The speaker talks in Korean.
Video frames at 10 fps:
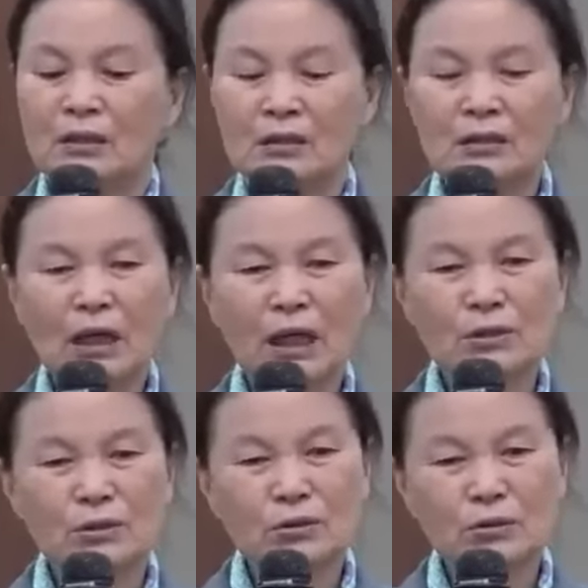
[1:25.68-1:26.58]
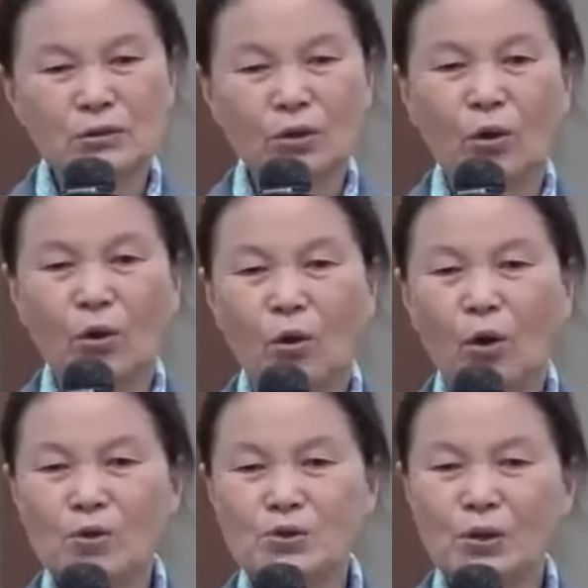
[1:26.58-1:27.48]
그 아주
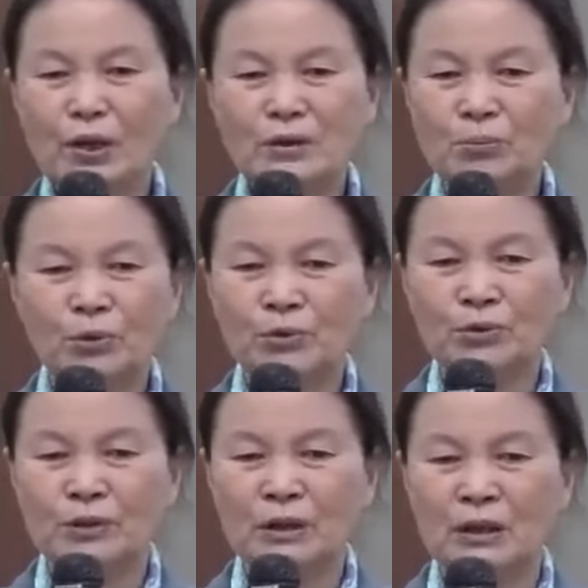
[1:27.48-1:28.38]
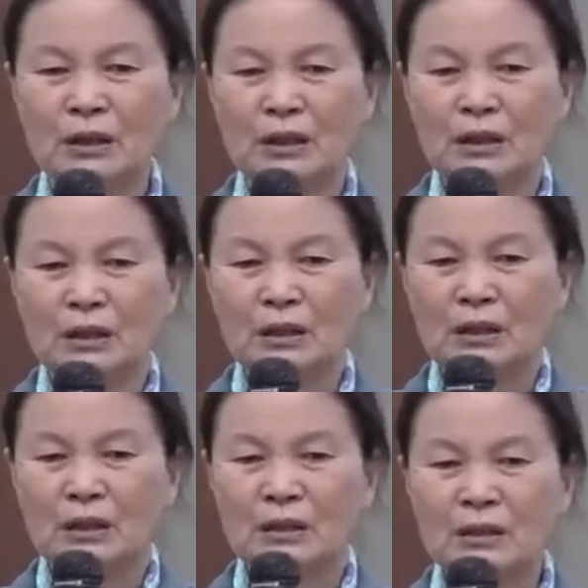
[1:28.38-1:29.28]
꺼져가는 목소리
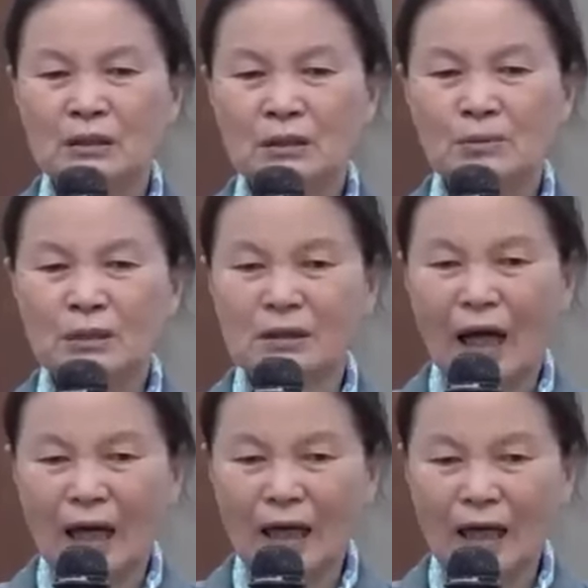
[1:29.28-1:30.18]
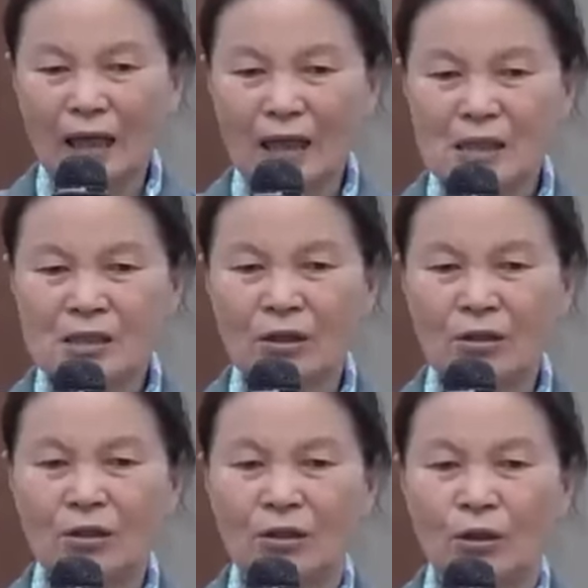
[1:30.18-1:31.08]
있는 힘을 다
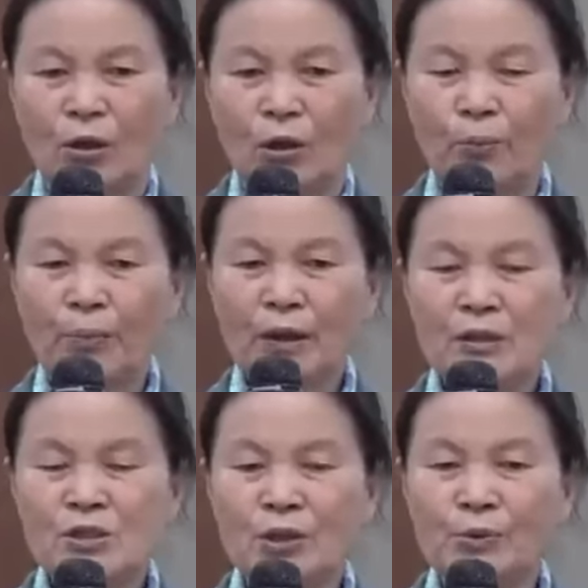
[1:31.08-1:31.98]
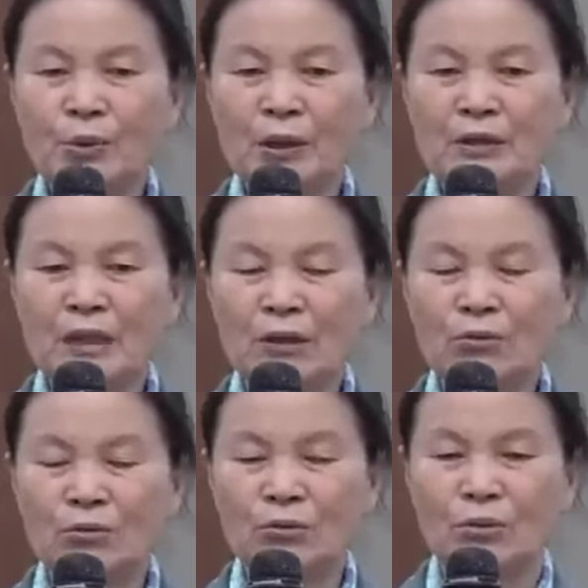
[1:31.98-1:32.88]
해서 엄마를
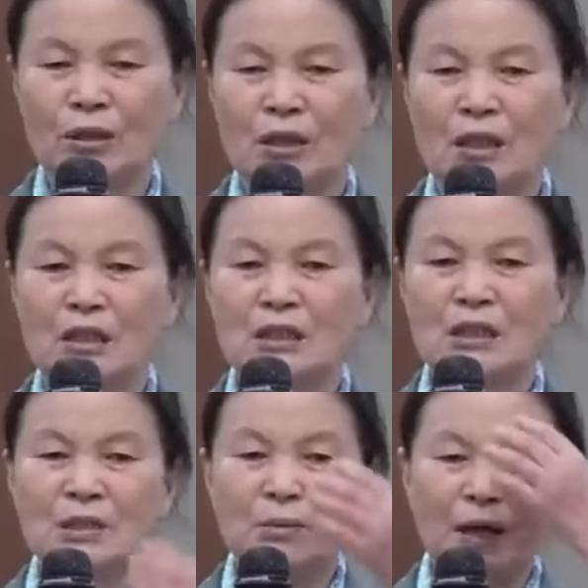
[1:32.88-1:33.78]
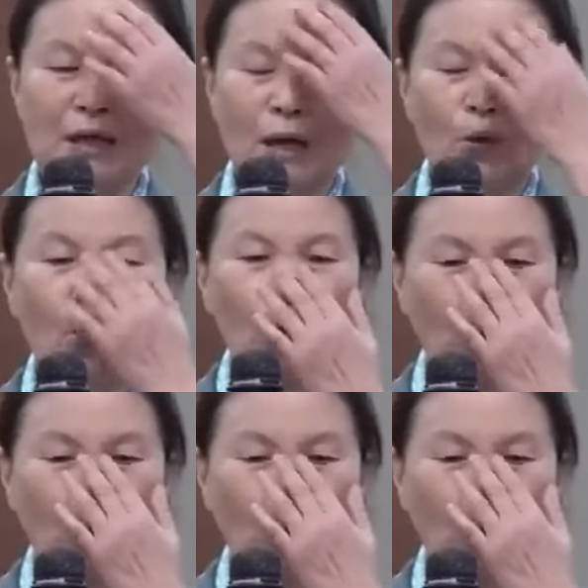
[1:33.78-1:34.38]
전도하느냐고 이마에